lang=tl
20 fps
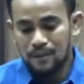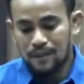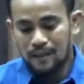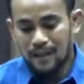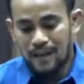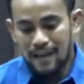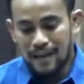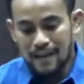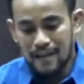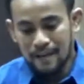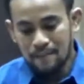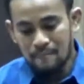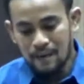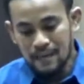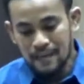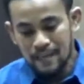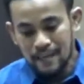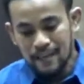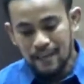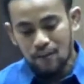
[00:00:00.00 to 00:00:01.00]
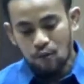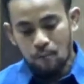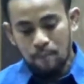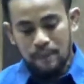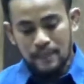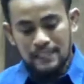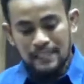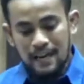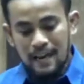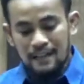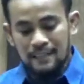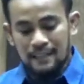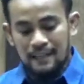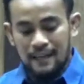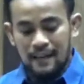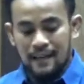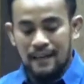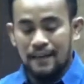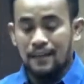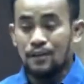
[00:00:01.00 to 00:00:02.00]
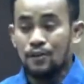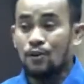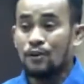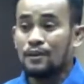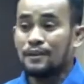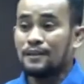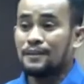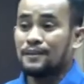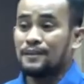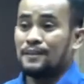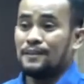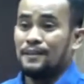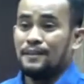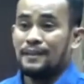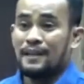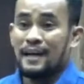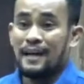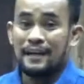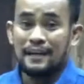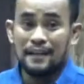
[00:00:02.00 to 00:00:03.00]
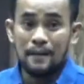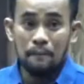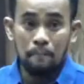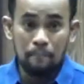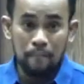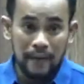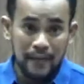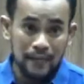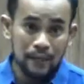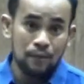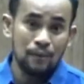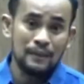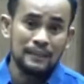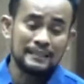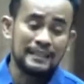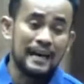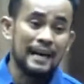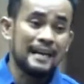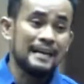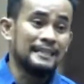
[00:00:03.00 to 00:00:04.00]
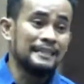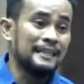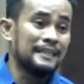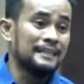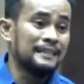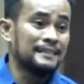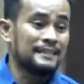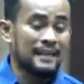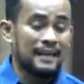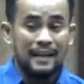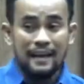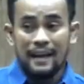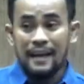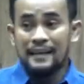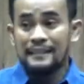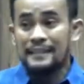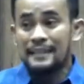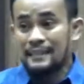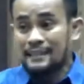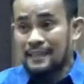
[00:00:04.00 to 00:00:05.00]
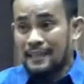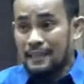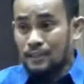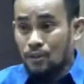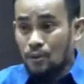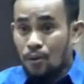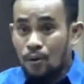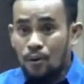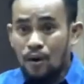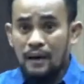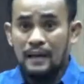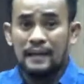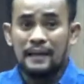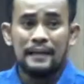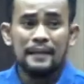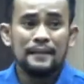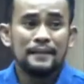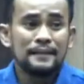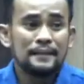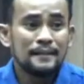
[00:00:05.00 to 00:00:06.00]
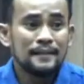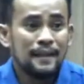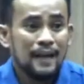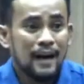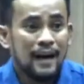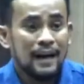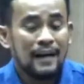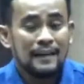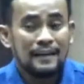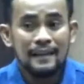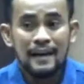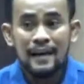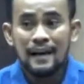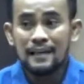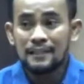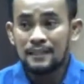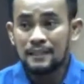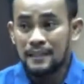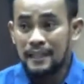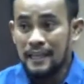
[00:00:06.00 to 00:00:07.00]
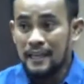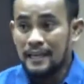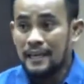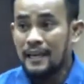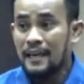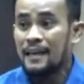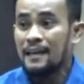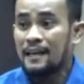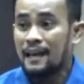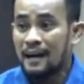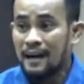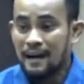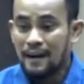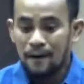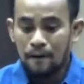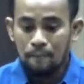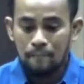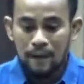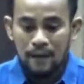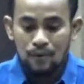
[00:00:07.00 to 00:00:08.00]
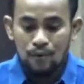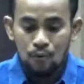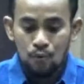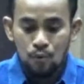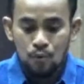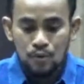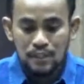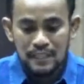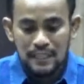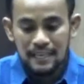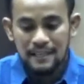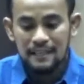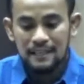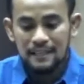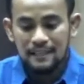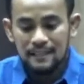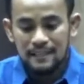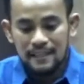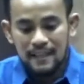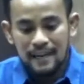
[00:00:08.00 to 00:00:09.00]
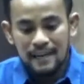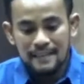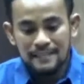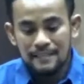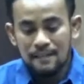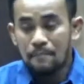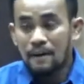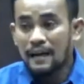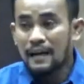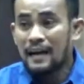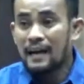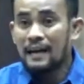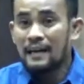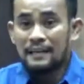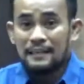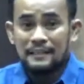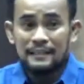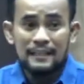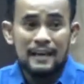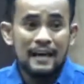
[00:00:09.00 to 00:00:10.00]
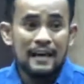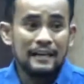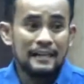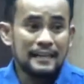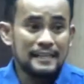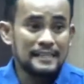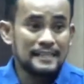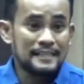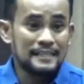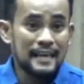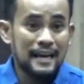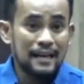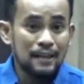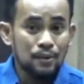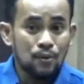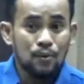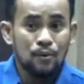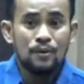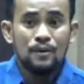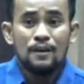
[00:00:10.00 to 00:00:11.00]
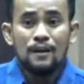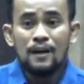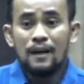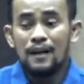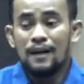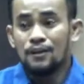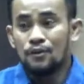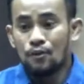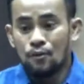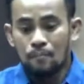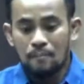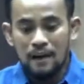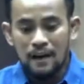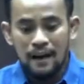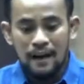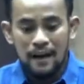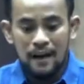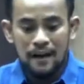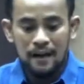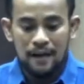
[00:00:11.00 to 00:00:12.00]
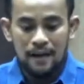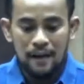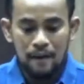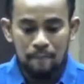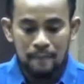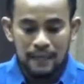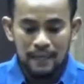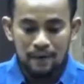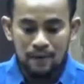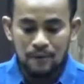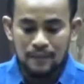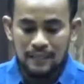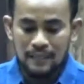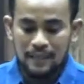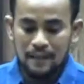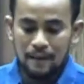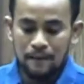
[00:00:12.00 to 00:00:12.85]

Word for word: ay magiging opisyal na relihiyon ng imperyo. At dahil din sa edict na ito ay uh, natigil ang pag-uusig uh, sa mga uh, Kristiyano uh, noong mga uh, panahon na